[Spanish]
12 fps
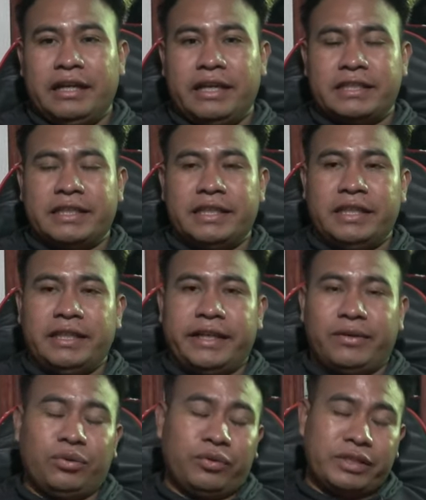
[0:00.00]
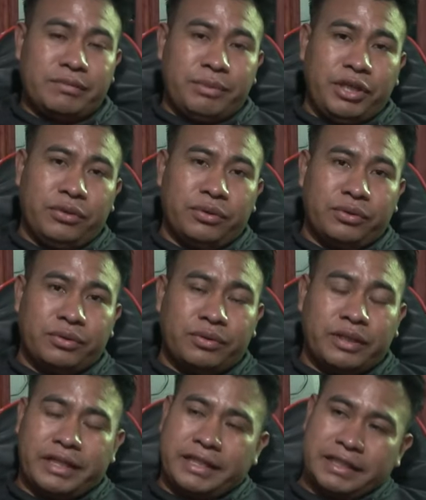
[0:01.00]
ese dinero no es mío,
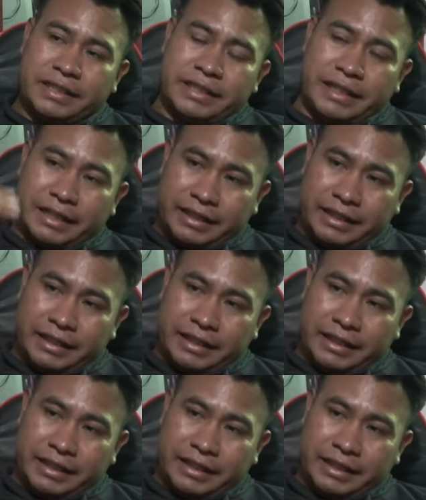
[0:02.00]
es,